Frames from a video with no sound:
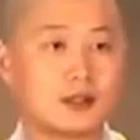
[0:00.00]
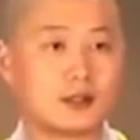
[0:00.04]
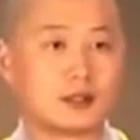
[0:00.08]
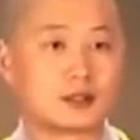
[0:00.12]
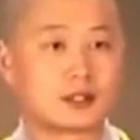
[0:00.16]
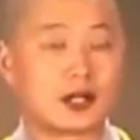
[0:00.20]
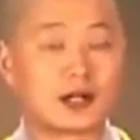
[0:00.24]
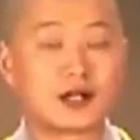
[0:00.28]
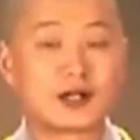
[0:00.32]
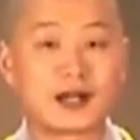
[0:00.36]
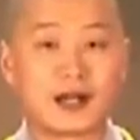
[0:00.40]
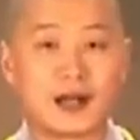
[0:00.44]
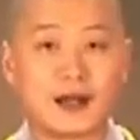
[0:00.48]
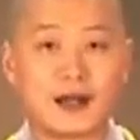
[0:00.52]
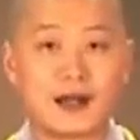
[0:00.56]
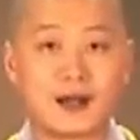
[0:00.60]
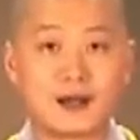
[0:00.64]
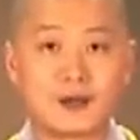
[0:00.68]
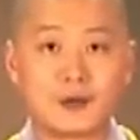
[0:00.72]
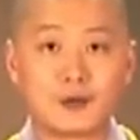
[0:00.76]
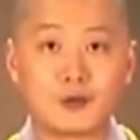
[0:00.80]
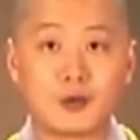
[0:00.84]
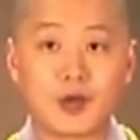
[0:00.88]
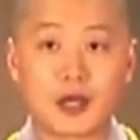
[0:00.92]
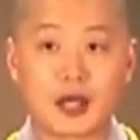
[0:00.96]
当
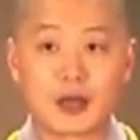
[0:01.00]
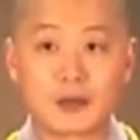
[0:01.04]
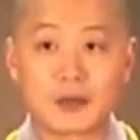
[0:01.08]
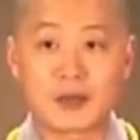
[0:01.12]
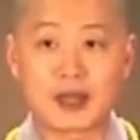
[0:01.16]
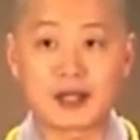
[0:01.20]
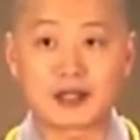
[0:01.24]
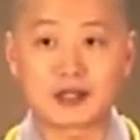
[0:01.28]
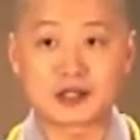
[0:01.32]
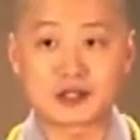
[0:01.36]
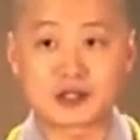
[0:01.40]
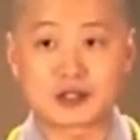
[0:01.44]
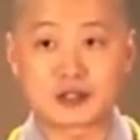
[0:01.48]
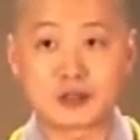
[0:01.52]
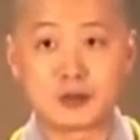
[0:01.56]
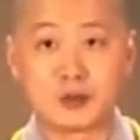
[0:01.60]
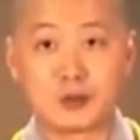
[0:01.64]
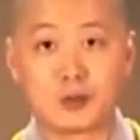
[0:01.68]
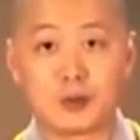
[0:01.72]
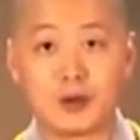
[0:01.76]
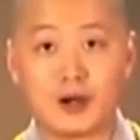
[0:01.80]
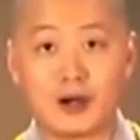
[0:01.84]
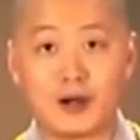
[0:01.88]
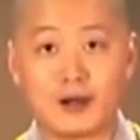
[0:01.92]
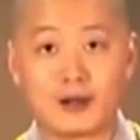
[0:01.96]
然，外面的生
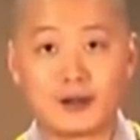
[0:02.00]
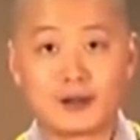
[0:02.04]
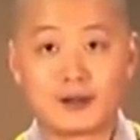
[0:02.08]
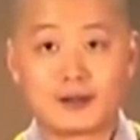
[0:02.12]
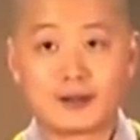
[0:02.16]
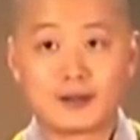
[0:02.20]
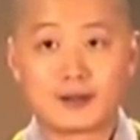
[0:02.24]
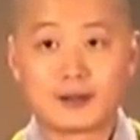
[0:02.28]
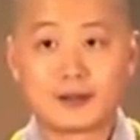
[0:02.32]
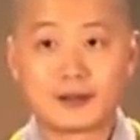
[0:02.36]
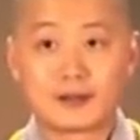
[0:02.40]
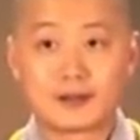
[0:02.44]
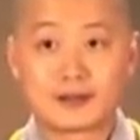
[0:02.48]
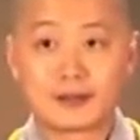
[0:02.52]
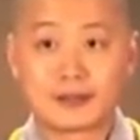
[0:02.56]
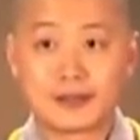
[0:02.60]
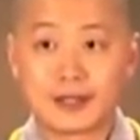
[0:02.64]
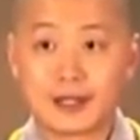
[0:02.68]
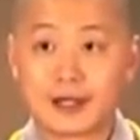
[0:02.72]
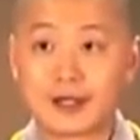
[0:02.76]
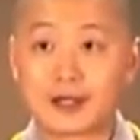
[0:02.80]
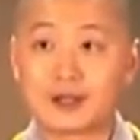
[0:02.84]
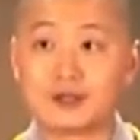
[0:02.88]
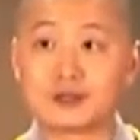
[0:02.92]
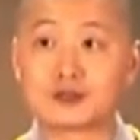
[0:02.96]
活
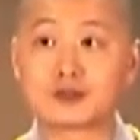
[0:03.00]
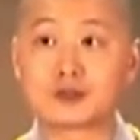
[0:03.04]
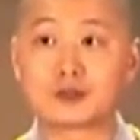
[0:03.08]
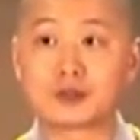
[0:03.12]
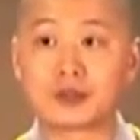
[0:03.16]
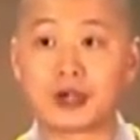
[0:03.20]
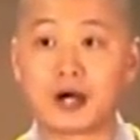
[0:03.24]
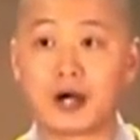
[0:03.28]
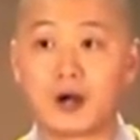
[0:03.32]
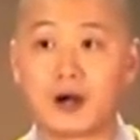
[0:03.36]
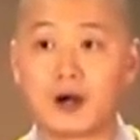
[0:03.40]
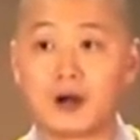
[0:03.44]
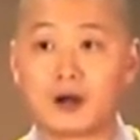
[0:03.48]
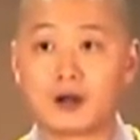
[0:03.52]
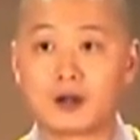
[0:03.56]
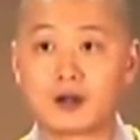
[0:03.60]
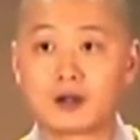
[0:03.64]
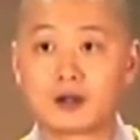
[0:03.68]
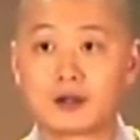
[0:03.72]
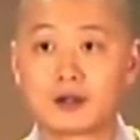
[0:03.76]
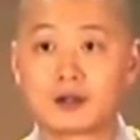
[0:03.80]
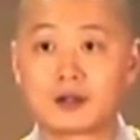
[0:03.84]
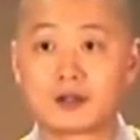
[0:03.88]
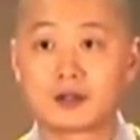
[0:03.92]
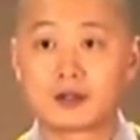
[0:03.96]
也很重要。
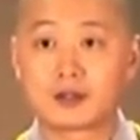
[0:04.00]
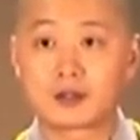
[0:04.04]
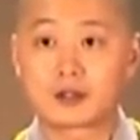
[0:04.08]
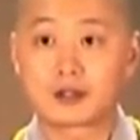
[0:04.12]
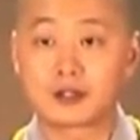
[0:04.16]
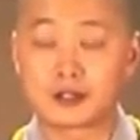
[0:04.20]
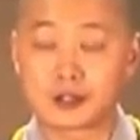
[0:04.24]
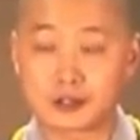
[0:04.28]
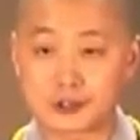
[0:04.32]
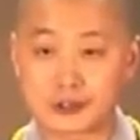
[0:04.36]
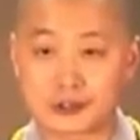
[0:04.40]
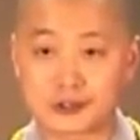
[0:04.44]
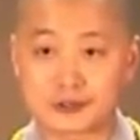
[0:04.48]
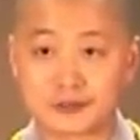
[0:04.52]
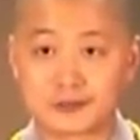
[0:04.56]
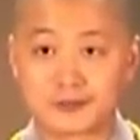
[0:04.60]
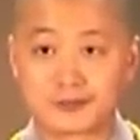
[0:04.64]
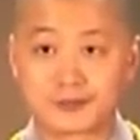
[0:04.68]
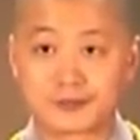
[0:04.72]
可是，